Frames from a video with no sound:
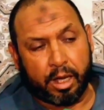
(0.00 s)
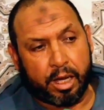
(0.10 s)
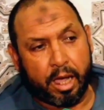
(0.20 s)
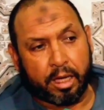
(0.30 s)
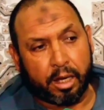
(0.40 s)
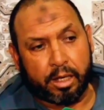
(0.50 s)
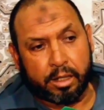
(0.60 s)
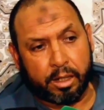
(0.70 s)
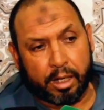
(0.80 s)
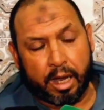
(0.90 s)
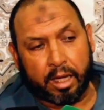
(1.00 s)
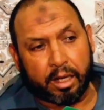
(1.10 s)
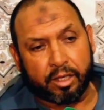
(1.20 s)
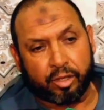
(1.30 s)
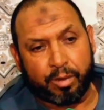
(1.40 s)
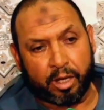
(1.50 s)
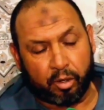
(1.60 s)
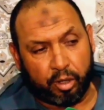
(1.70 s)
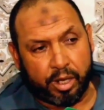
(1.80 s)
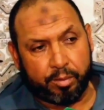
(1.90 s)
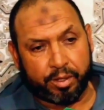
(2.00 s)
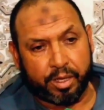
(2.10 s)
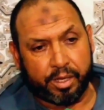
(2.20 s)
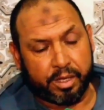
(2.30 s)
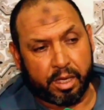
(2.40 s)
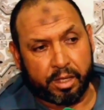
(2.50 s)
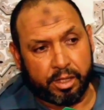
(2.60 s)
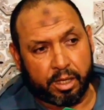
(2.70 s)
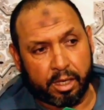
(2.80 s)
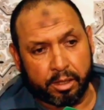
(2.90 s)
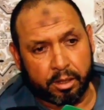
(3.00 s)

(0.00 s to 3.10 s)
على الاقل على الاقل نطمئنوا عليها بعد هي هذه